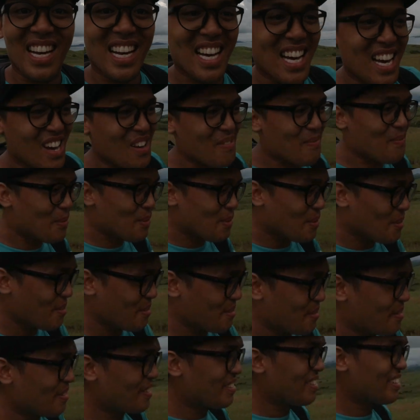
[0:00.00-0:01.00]
mga
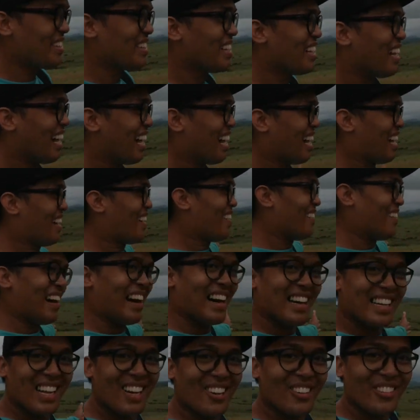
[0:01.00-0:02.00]
kapo.
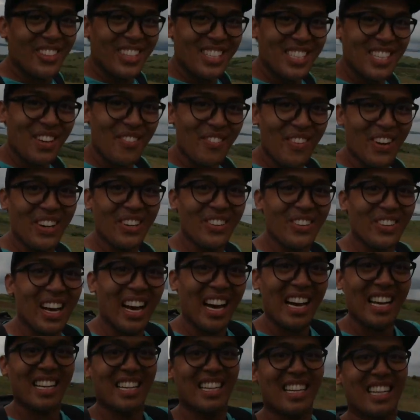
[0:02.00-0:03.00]
Para ako na sa ibang
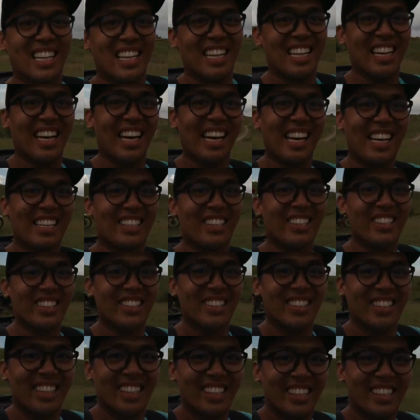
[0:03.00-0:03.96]
lugar. Pero...